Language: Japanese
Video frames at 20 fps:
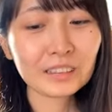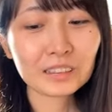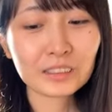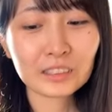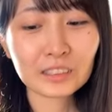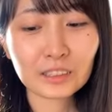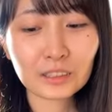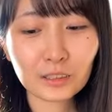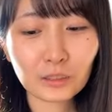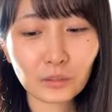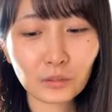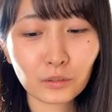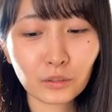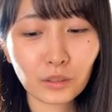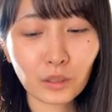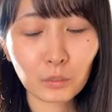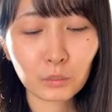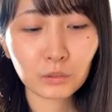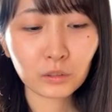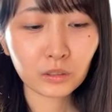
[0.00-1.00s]
一生
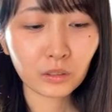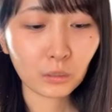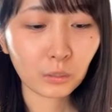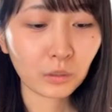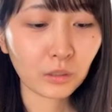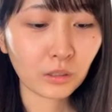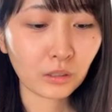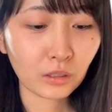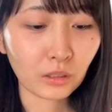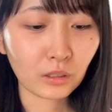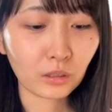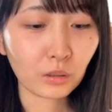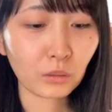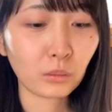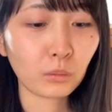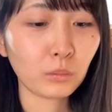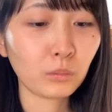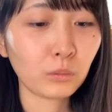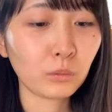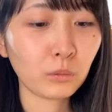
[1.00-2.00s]
多分喋れない
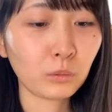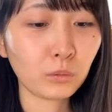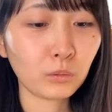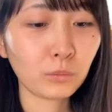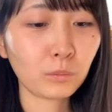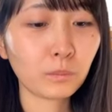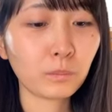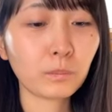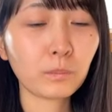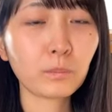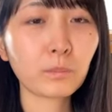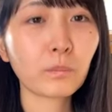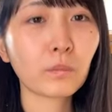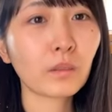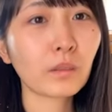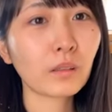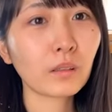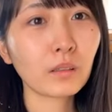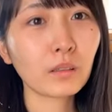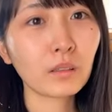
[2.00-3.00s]
と思うよ
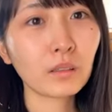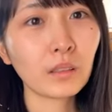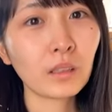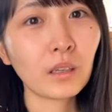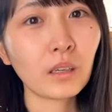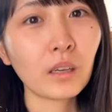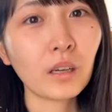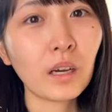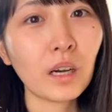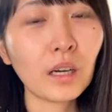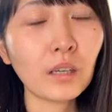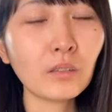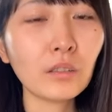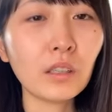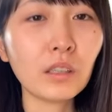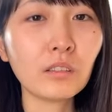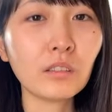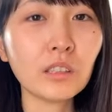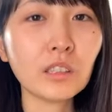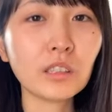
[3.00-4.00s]
あ
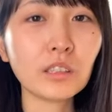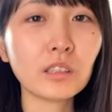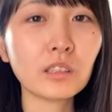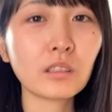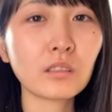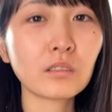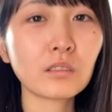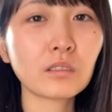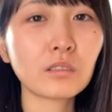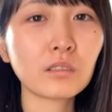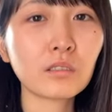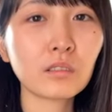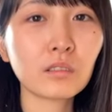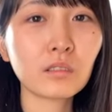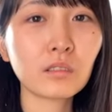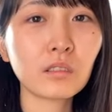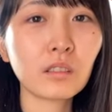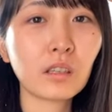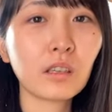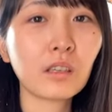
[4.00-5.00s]
わあわし
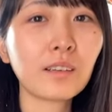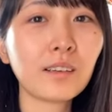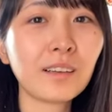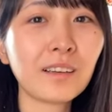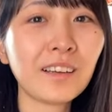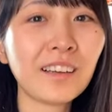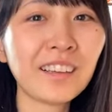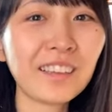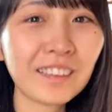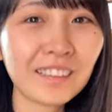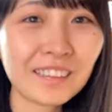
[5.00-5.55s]
ちゃう